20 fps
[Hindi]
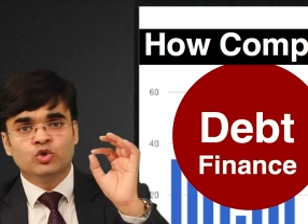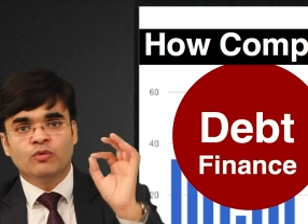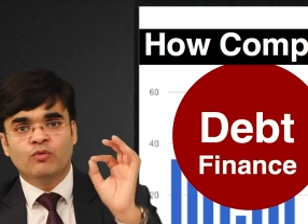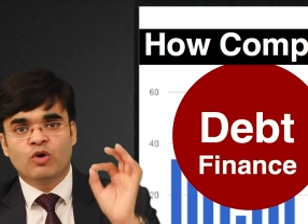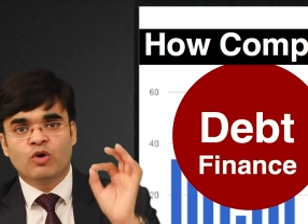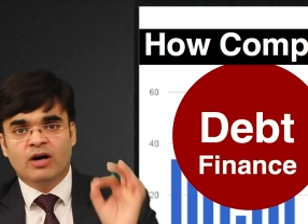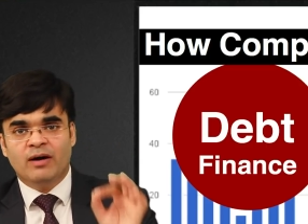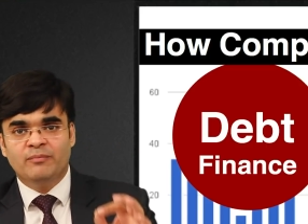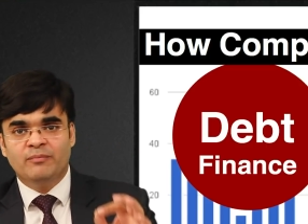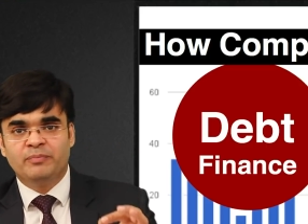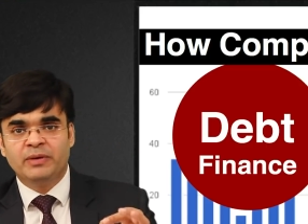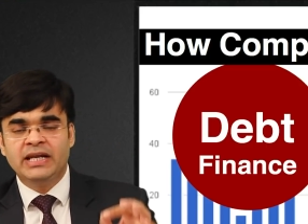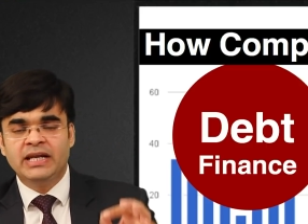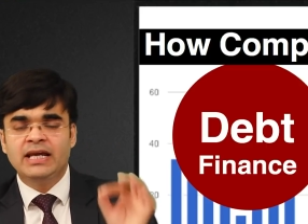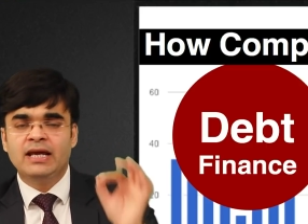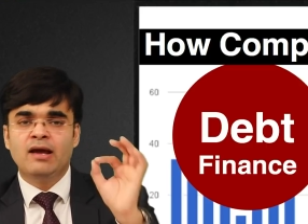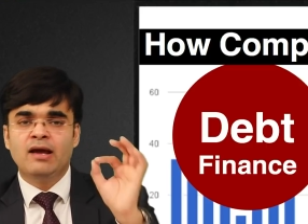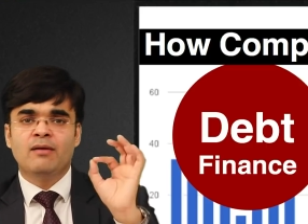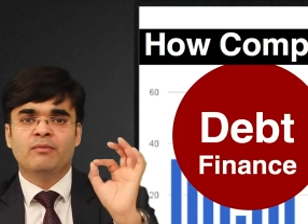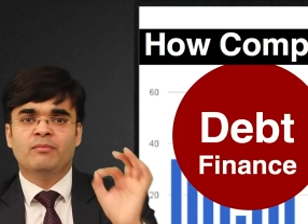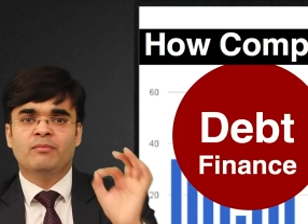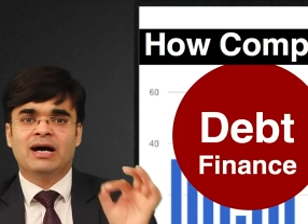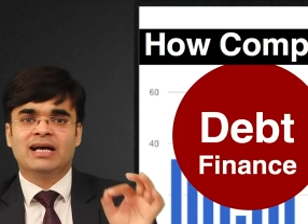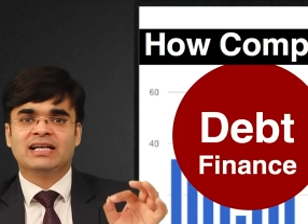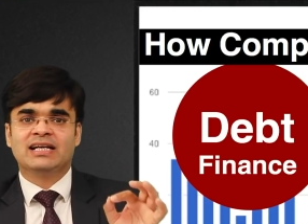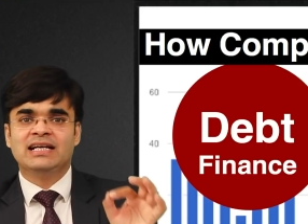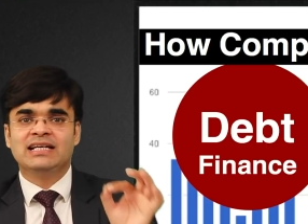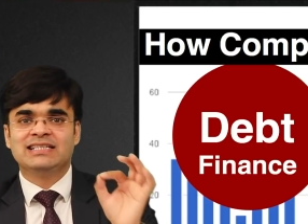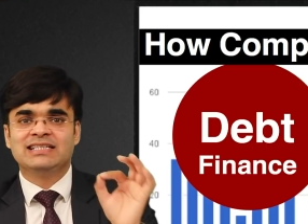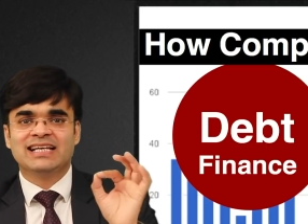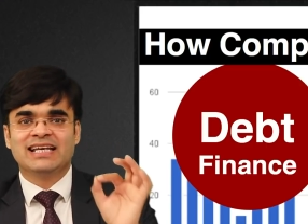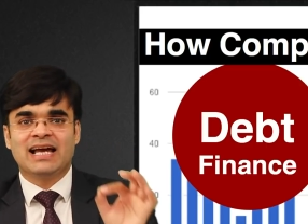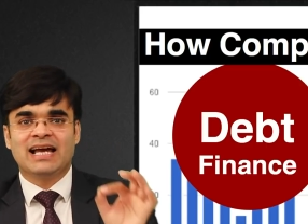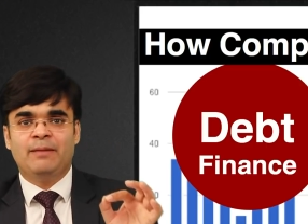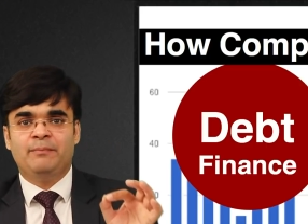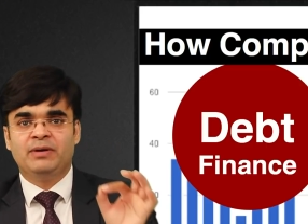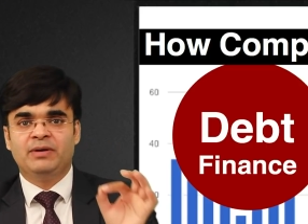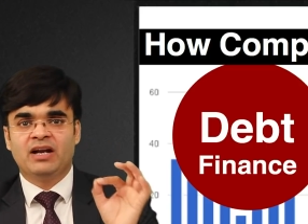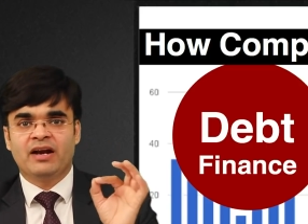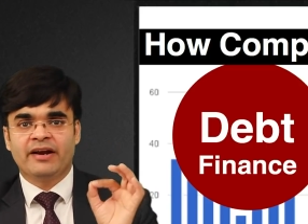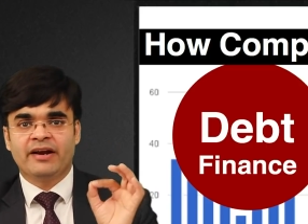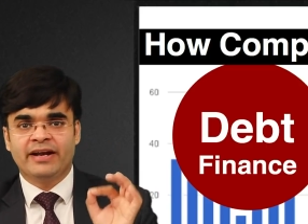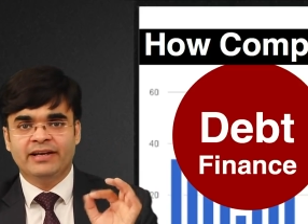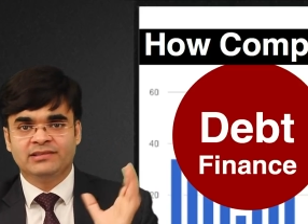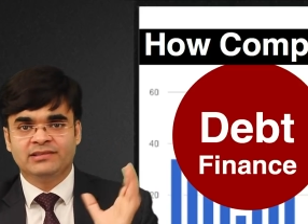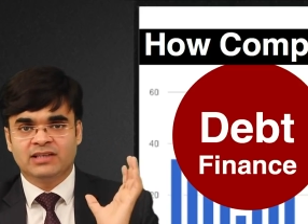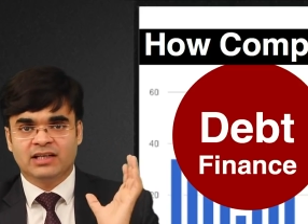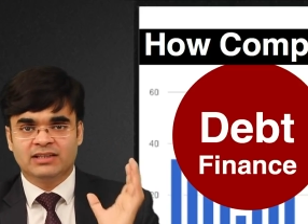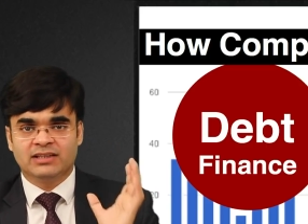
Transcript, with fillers: तो वो कंपनी मार्केट से कैपिटल रेज